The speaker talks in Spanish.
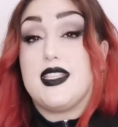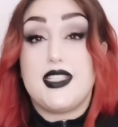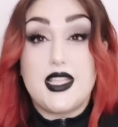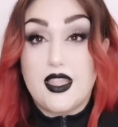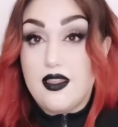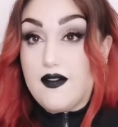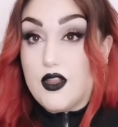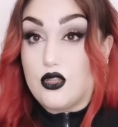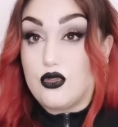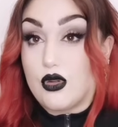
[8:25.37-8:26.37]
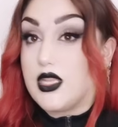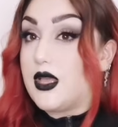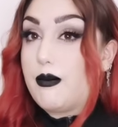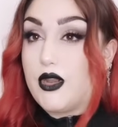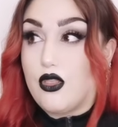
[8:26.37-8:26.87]
se siente divino,
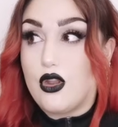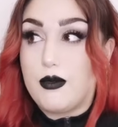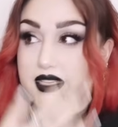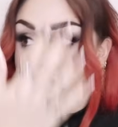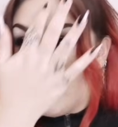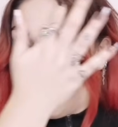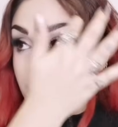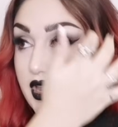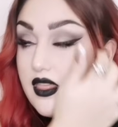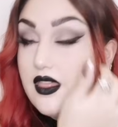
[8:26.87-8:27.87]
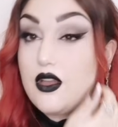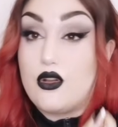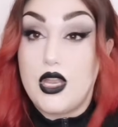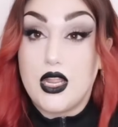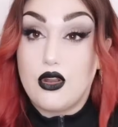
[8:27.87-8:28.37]
churritas, pero yo no me siento favorecida
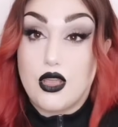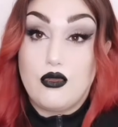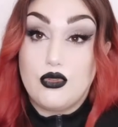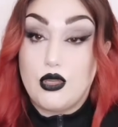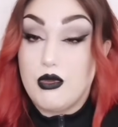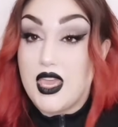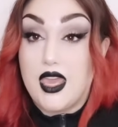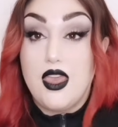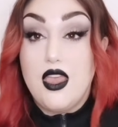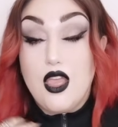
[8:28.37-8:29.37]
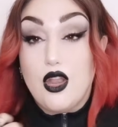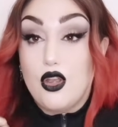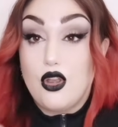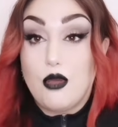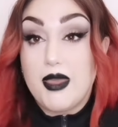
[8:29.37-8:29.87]
con él. Creo que es un top que
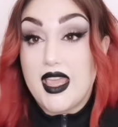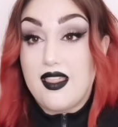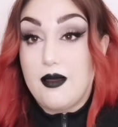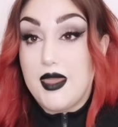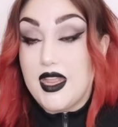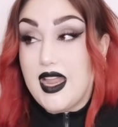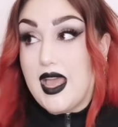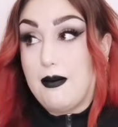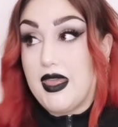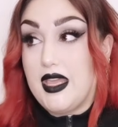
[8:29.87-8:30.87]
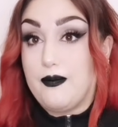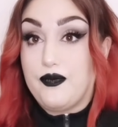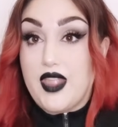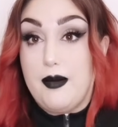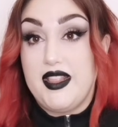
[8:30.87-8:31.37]
no me queda bien a
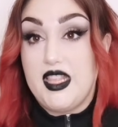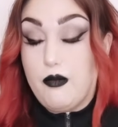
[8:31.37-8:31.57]
mi, a mi